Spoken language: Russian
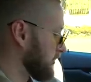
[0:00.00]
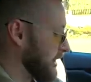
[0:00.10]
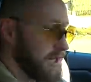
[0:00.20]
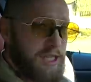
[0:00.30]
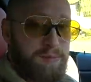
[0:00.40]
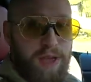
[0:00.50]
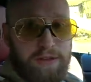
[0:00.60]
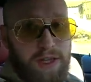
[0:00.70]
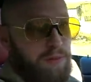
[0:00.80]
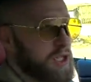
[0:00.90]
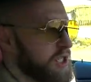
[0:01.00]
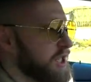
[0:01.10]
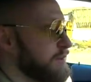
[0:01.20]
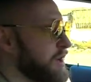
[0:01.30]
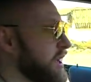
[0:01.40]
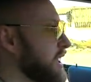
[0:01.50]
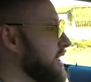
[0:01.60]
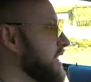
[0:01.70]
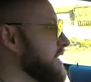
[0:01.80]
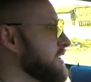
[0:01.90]
Это же первая машина моя,
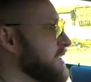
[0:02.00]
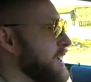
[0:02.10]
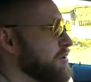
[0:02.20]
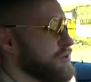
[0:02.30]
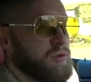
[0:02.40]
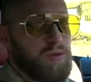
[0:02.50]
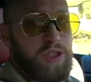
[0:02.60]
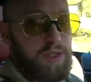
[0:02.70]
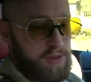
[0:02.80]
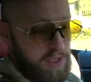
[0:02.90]
и я не знаю, с чем